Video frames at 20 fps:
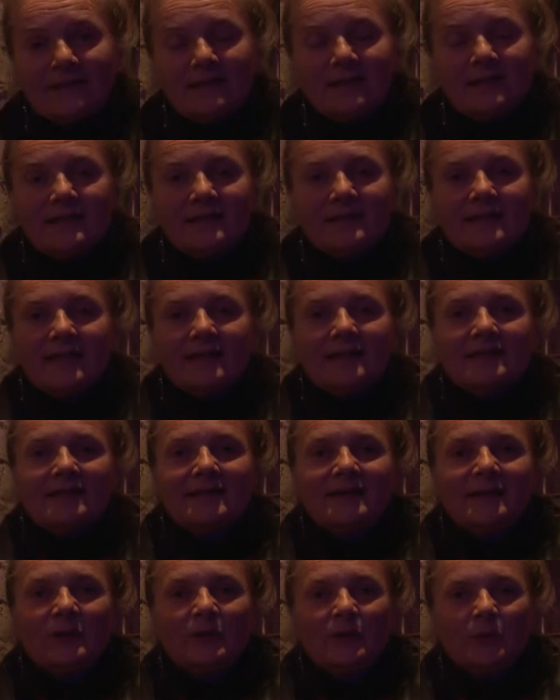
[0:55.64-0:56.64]
in den
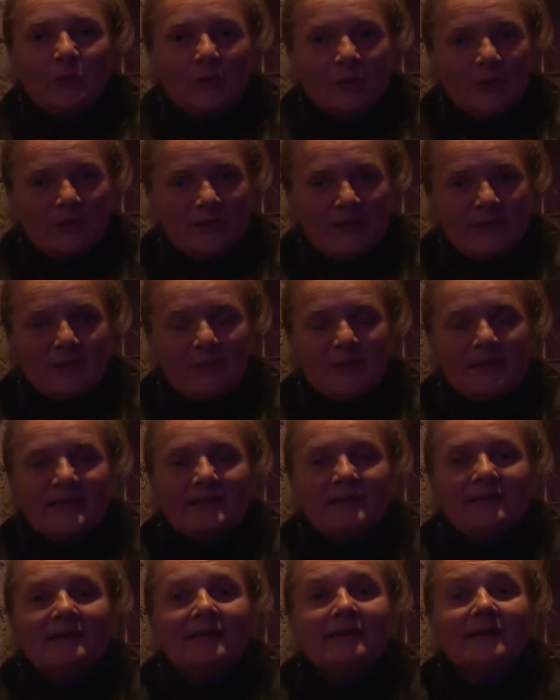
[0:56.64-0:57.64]
60ern und
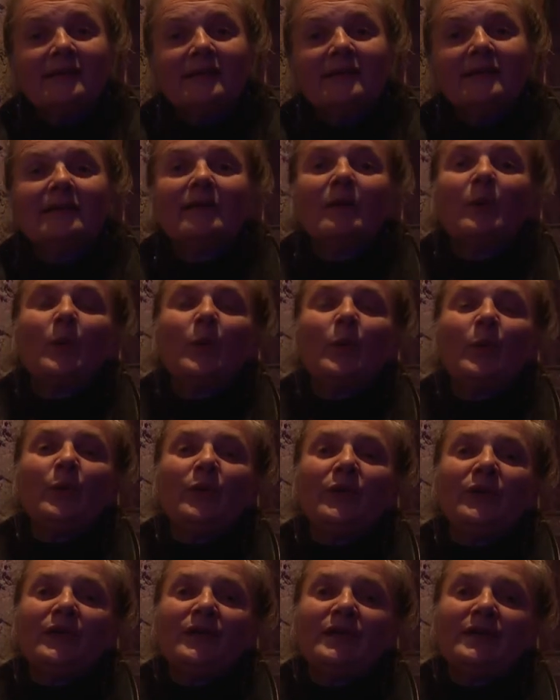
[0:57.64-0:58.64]
70ern.
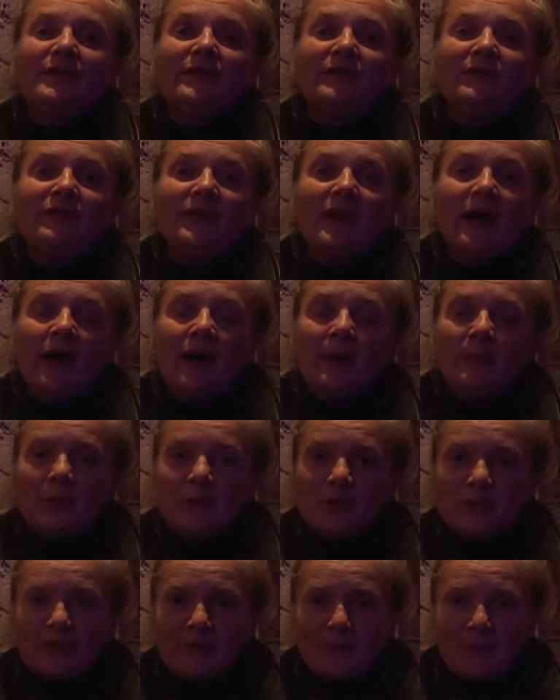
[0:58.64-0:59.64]
Und wir haben
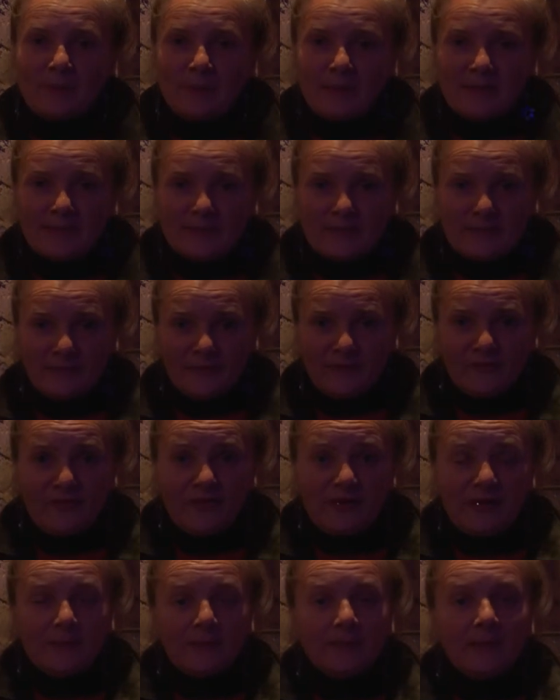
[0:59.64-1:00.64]
uns aber bei diesem
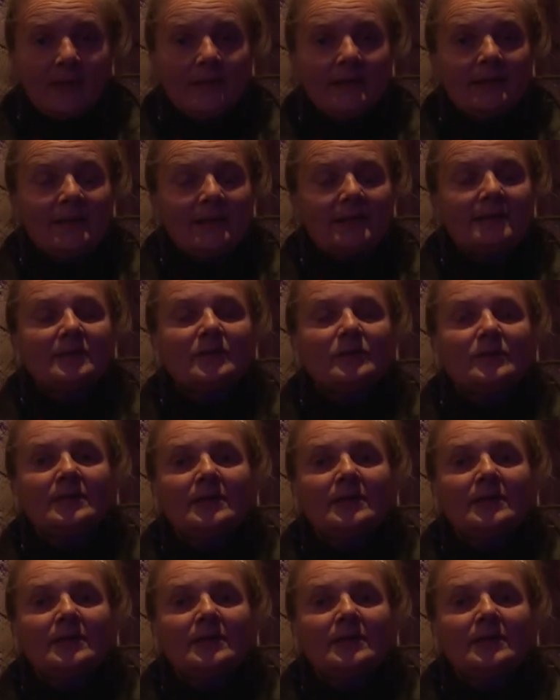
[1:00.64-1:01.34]
Film nicht so